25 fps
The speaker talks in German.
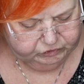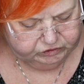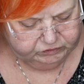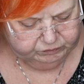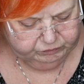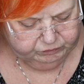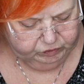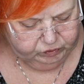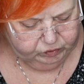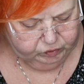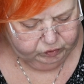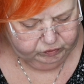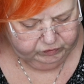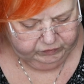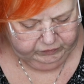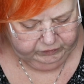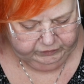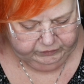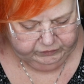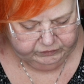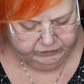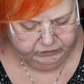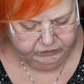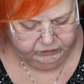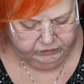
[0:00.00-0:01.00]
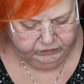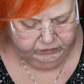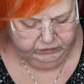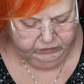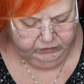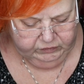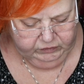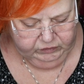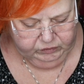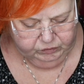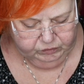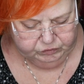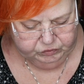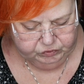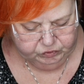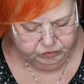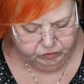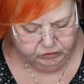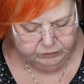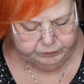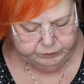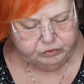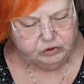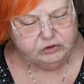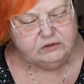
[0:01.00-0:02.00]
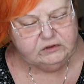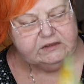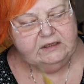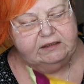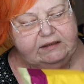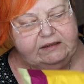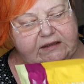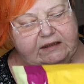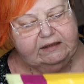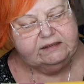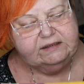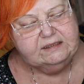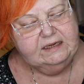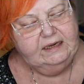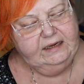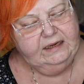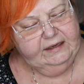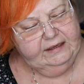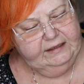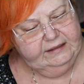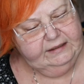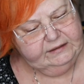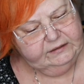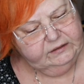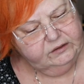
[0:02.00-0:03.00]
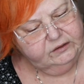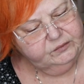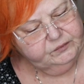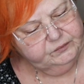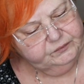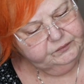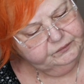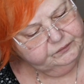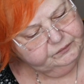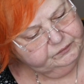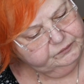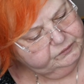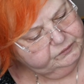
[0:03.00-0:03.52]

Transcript: muss ich mal gucken hinten, und 0% Getreide.